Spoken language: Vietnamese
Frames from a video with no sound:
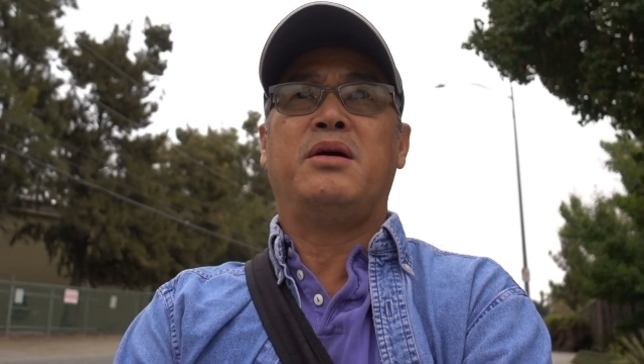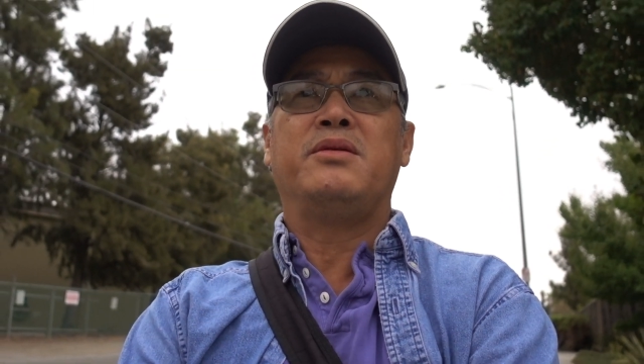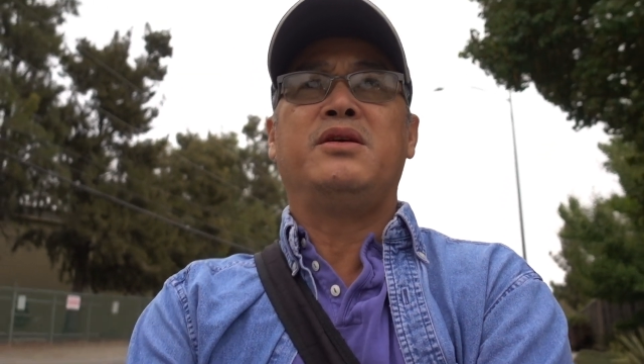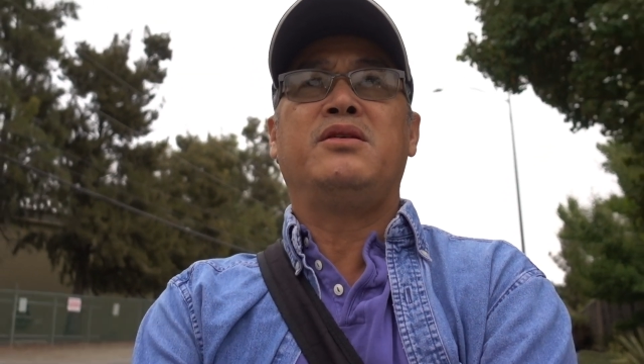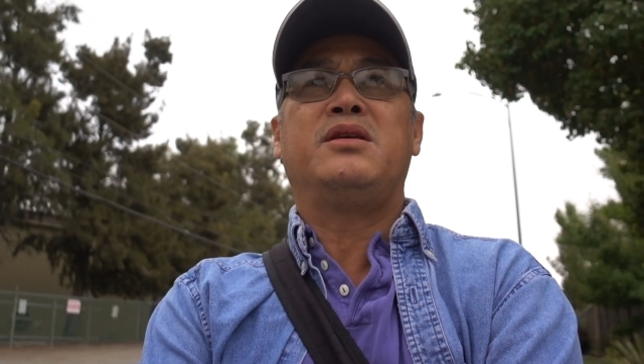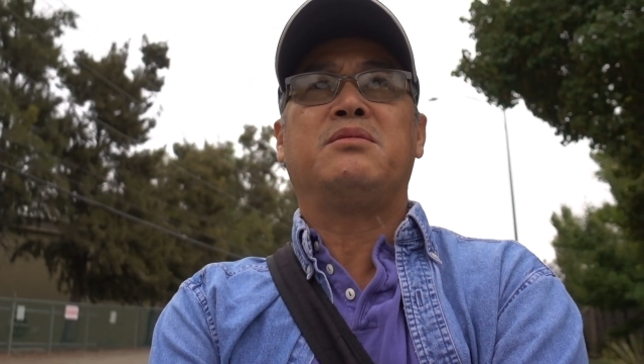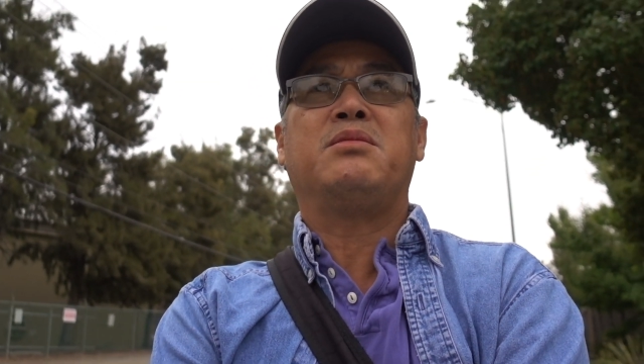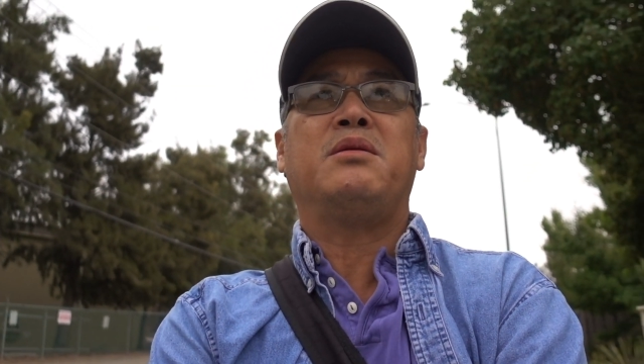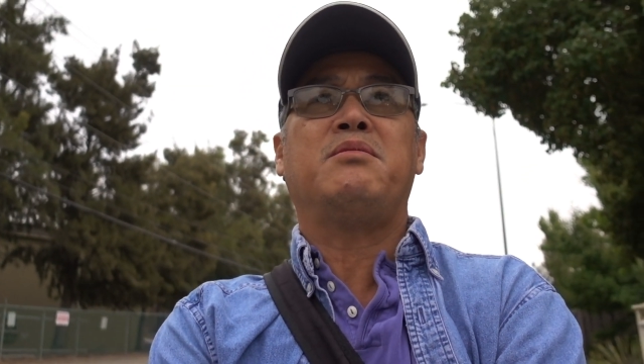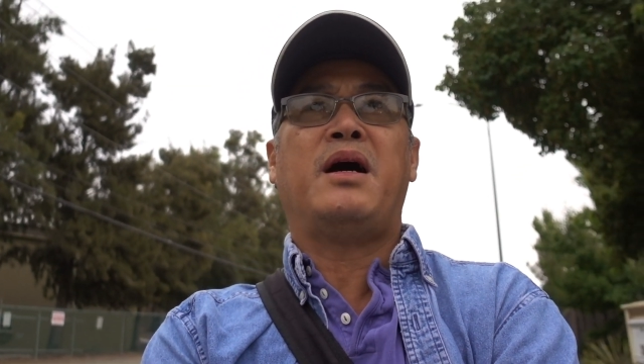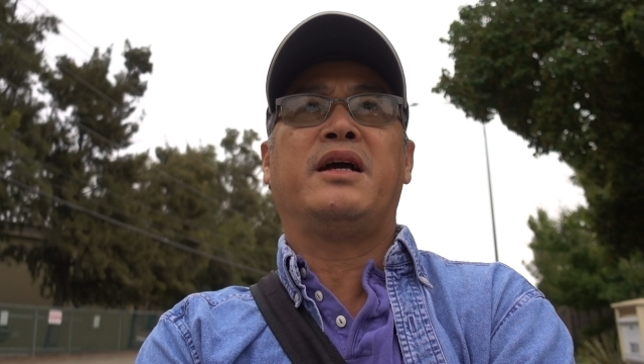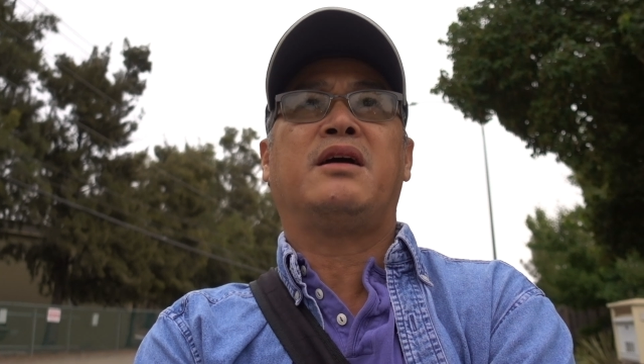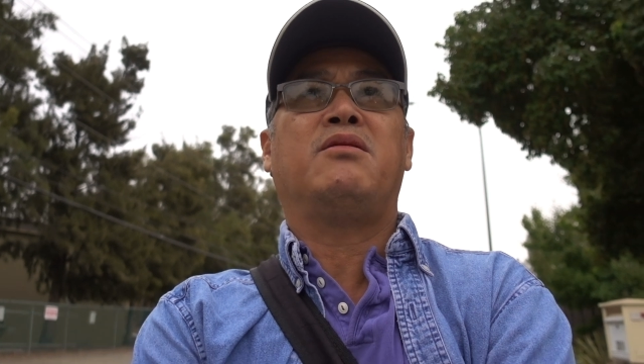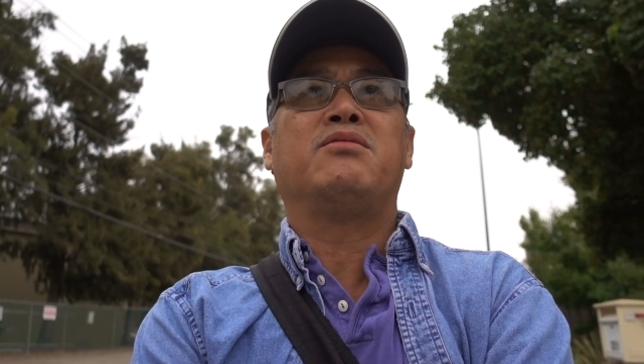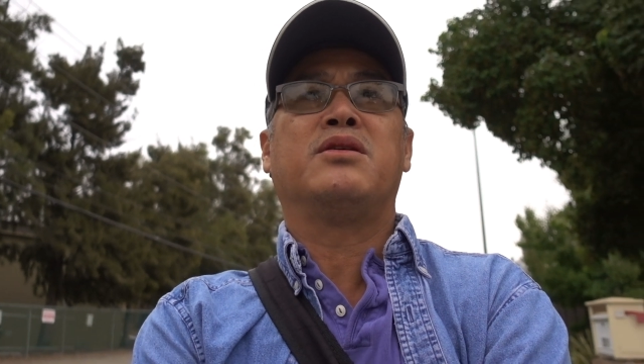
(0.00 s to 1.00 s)
bao nhiêu chiếc máy
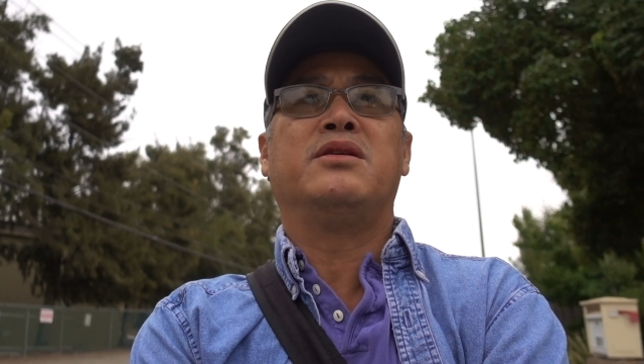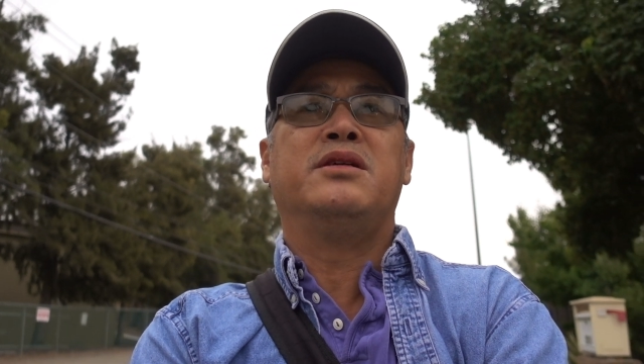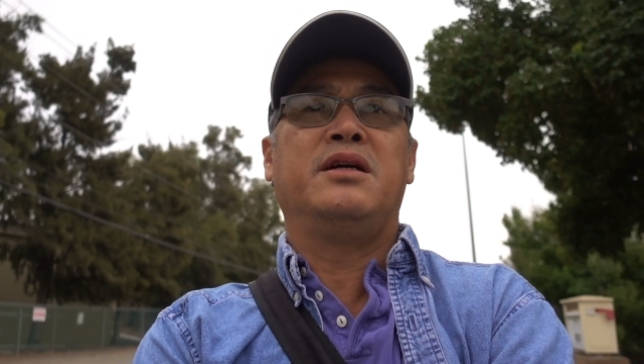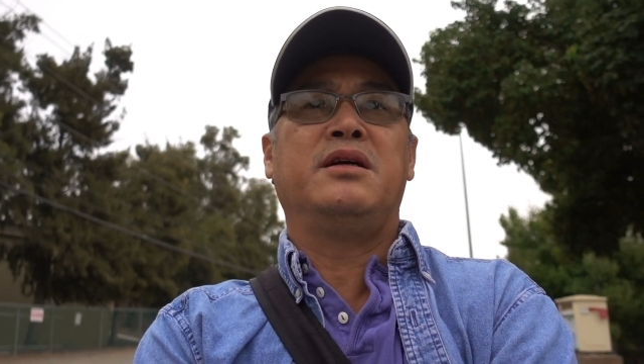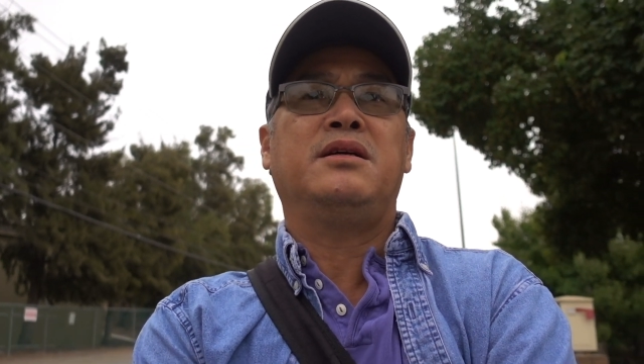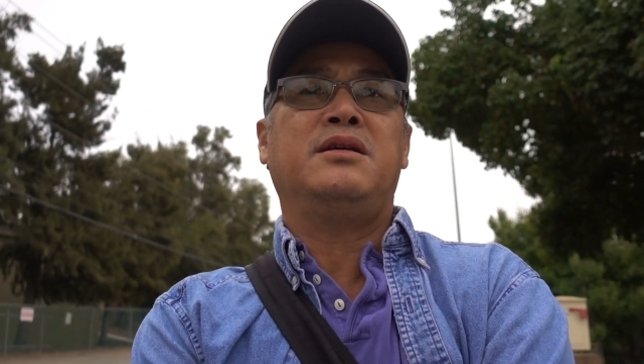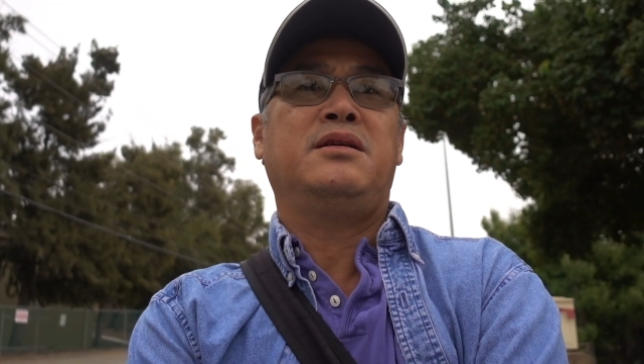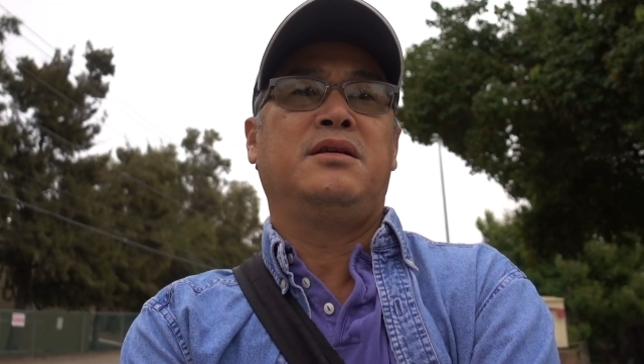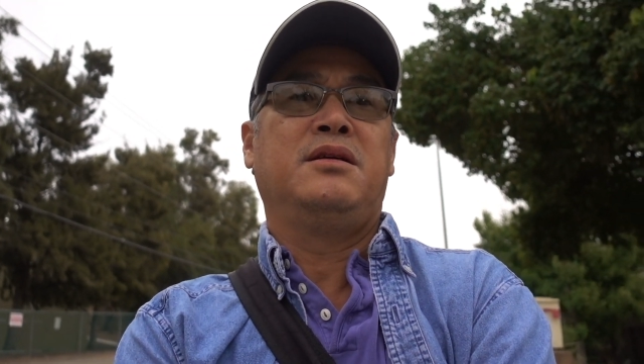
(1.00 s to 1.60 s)
bay không người á,